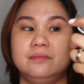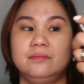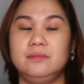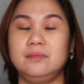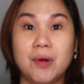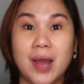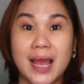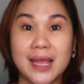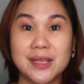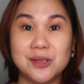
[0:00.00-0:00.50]

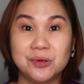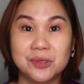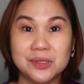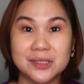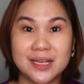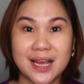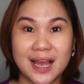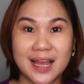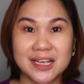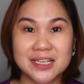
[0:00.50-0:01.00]
So,
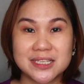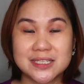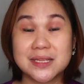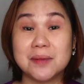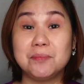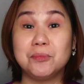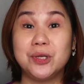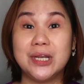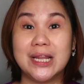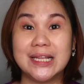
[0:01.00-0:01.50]
ayun, guys.
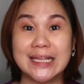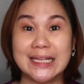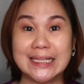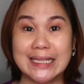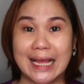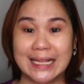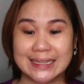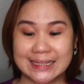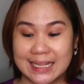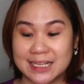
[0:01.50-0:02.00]
Simulan na
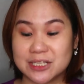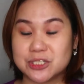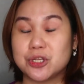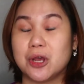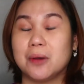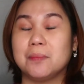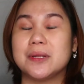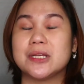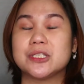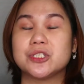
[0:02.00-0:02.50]
natin.
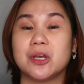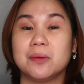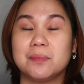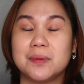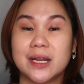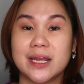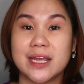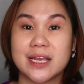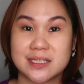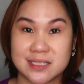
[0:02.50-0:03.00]

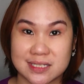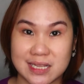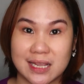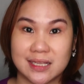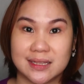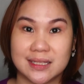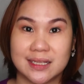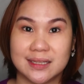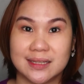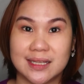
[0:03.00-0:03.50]
Sobra-sobra
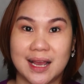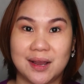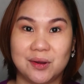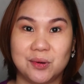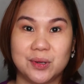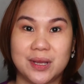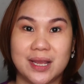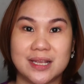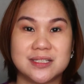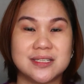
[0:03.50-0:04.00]
excited na
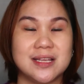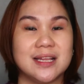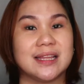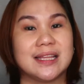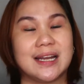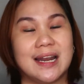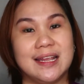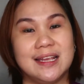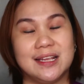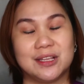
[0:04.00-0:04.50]
ako, guys.
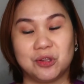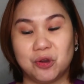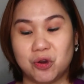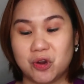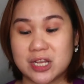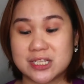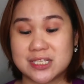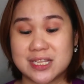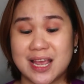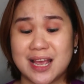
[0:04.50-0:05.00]
I-try ito.
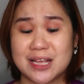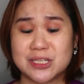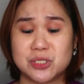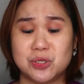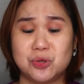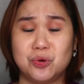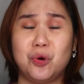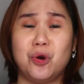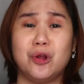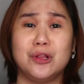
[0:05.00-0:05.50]
Kasi as
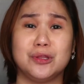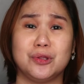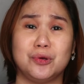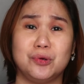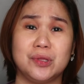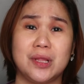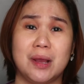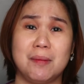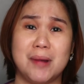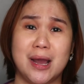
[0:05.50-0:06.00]
you all
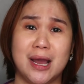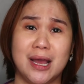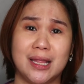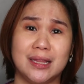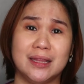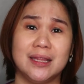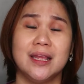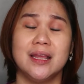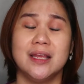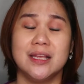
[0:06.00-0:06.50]
know
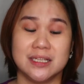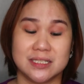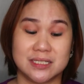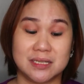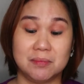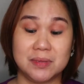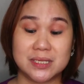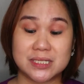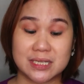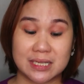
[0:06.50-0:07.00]
naman,
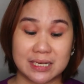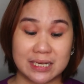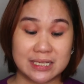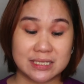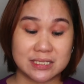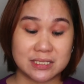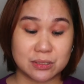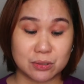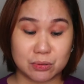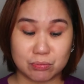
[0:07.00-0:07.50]
si Miss
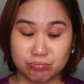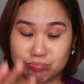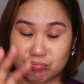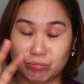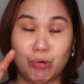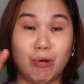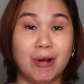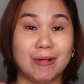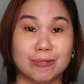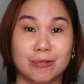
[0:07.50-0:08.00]
Chris,
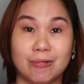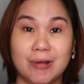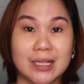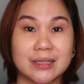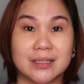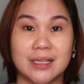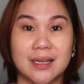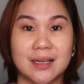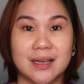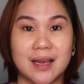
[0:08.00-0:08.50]

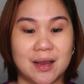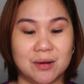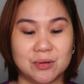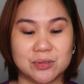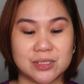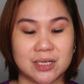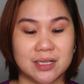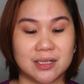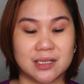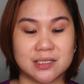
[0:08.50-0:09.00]
tuwang-tuwa talaga
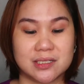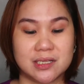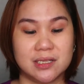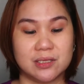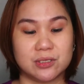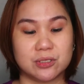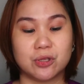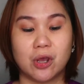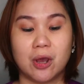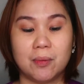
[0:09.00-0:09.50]
ako dyan. As
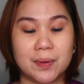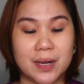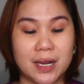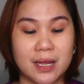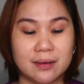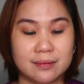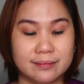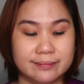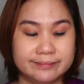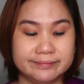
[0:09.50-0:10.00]
in,
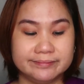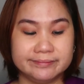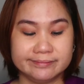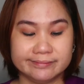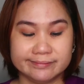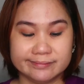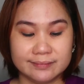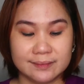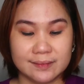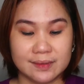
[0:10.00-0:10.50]
sobrang
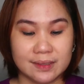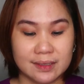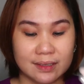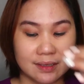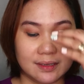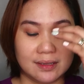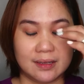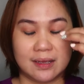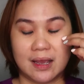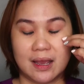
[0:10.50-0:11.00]

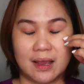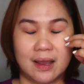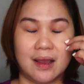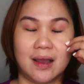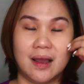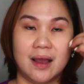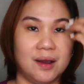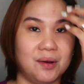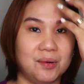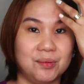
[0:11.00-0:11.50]

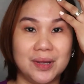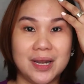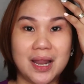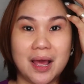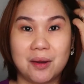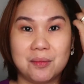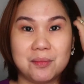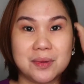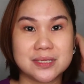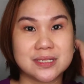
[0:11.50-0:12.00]
ha,
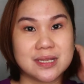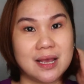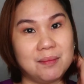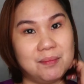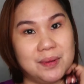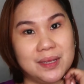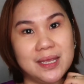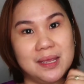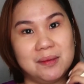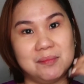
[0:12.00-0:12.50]
wala akong
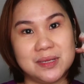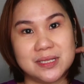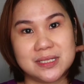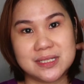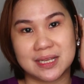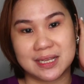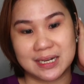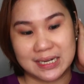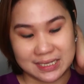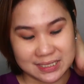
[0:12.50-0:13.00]
masabi kay
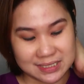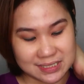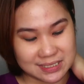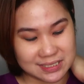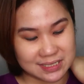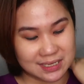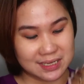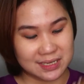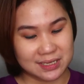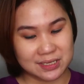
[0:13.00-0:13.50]
Miss
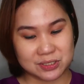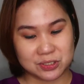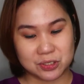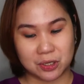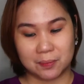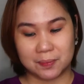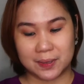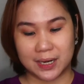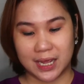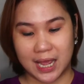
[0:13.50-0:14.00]
Chris.
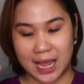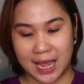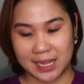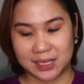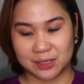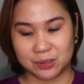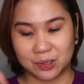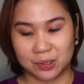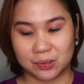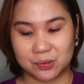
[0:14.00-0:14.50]
Sobrang
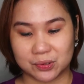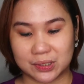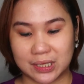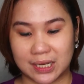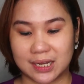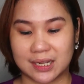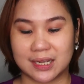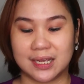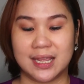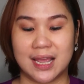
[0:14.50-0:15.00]
idol ko
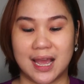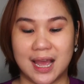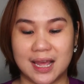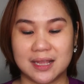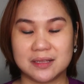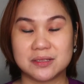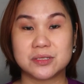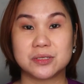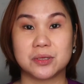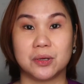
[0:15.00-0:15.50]
talaga yan.